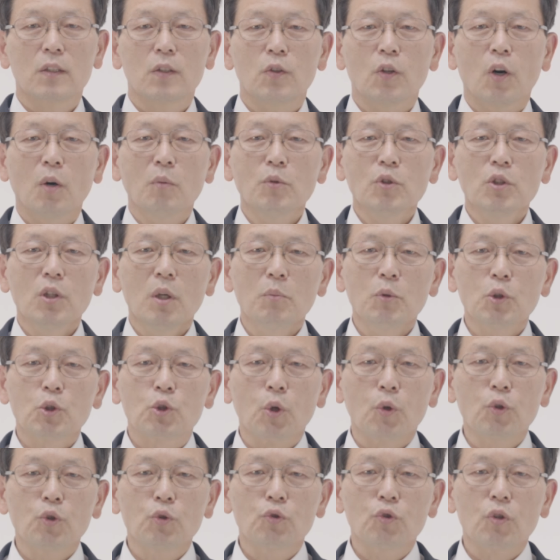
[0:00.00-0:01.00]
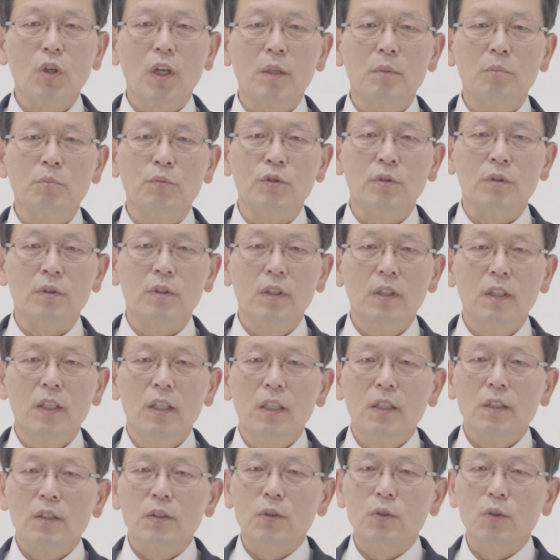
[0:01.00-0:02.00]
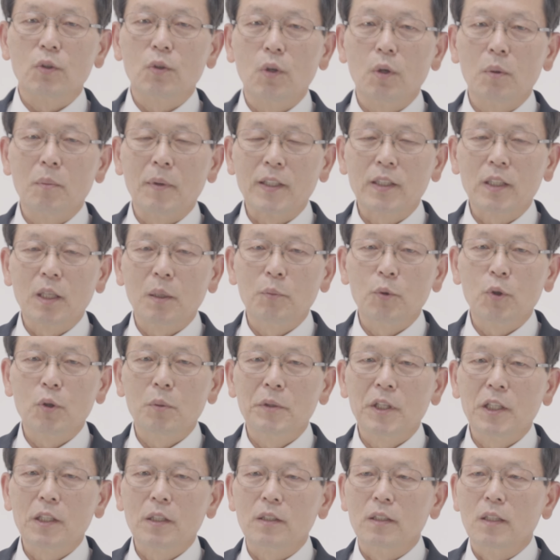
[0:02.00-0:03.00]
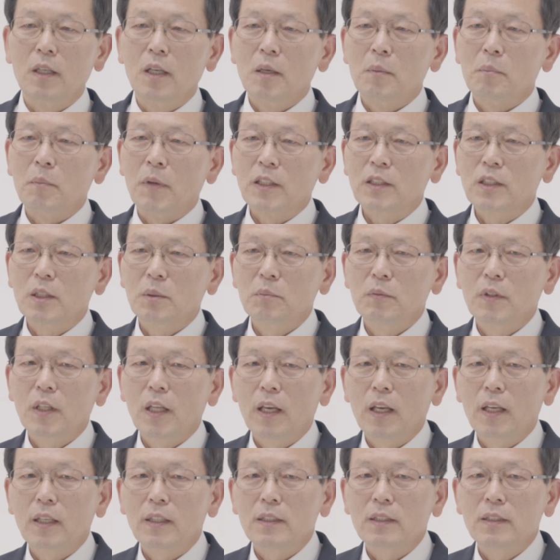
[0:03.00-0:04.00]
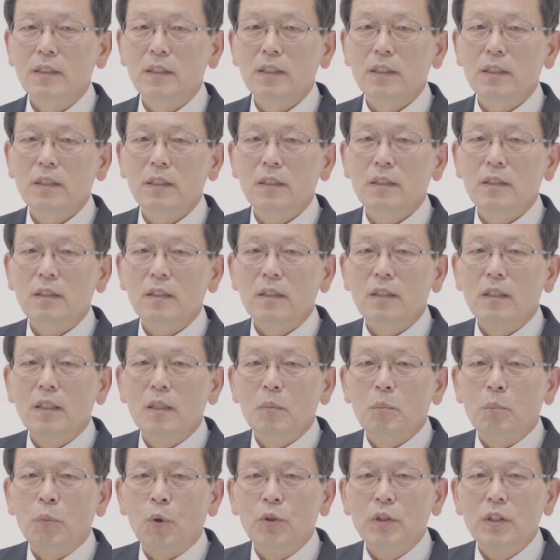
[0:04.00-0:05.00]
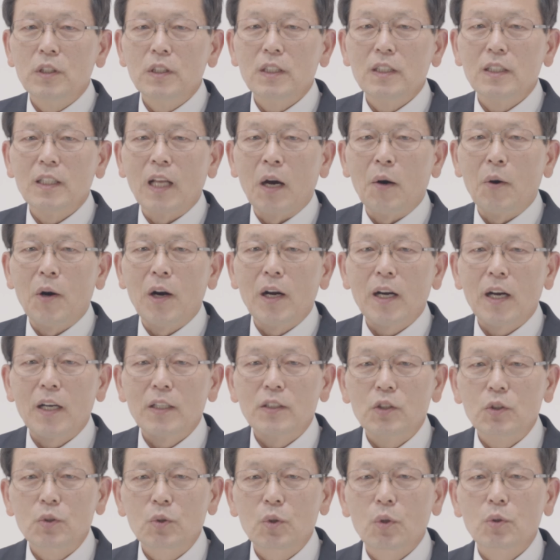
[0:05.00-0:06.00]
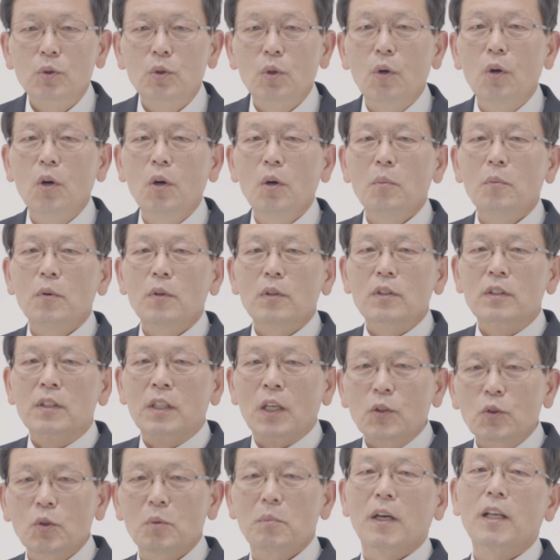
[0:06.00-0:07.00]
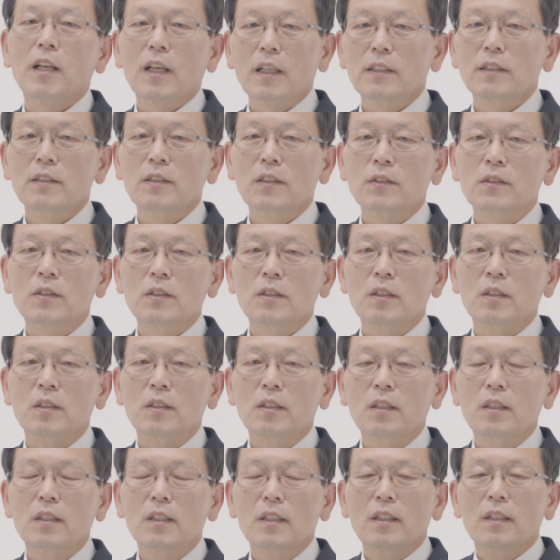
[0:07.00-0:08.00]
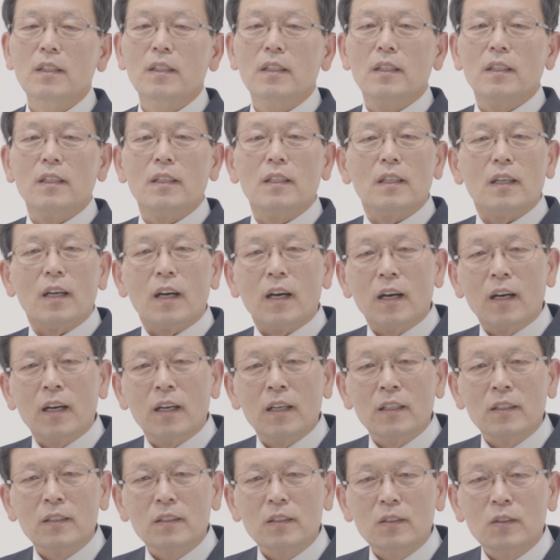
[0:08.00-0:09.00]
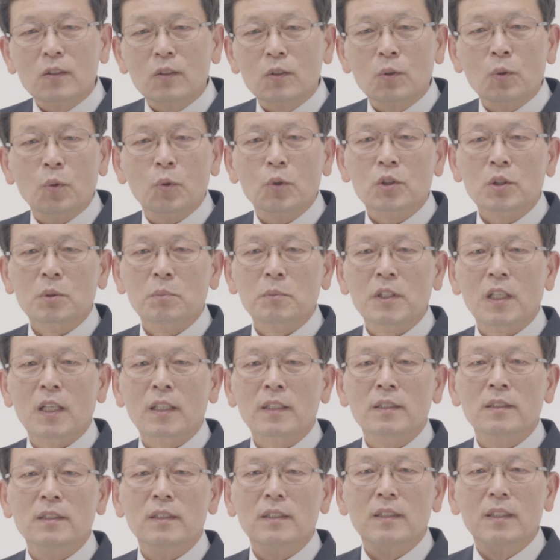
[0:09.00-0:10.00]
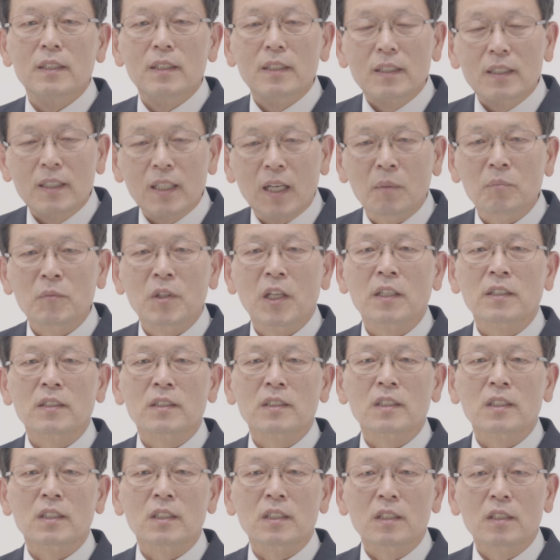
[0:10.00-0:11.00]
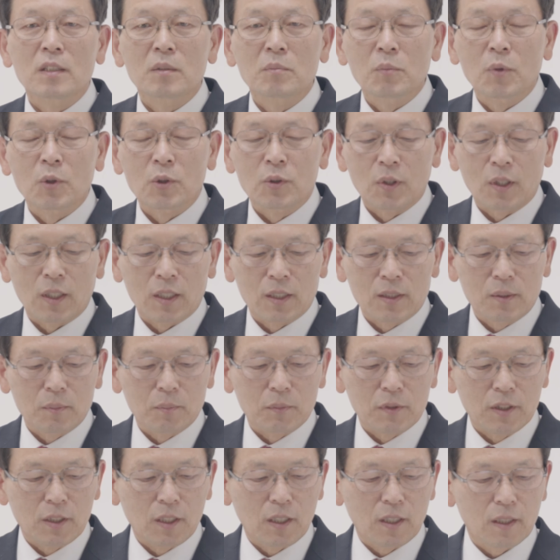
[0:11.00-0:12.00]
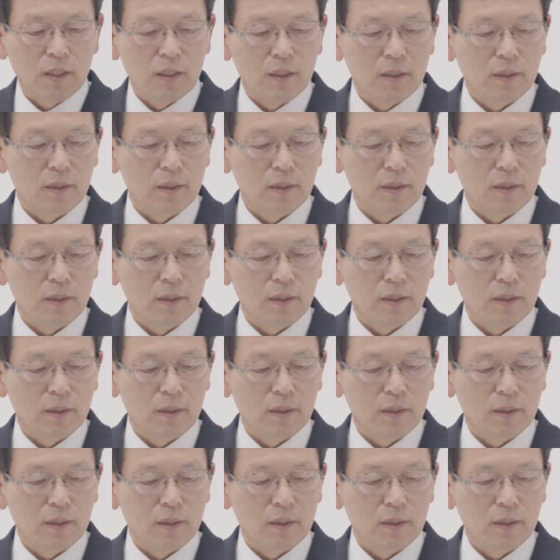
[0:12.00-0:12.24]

너무너무 존귀한 분. 그리고 마태복음에는 마침내 이 본인이 나와가지고도 계속 말하는 것은, 아, 들어오심을 나는 감당치 못하겠습니다.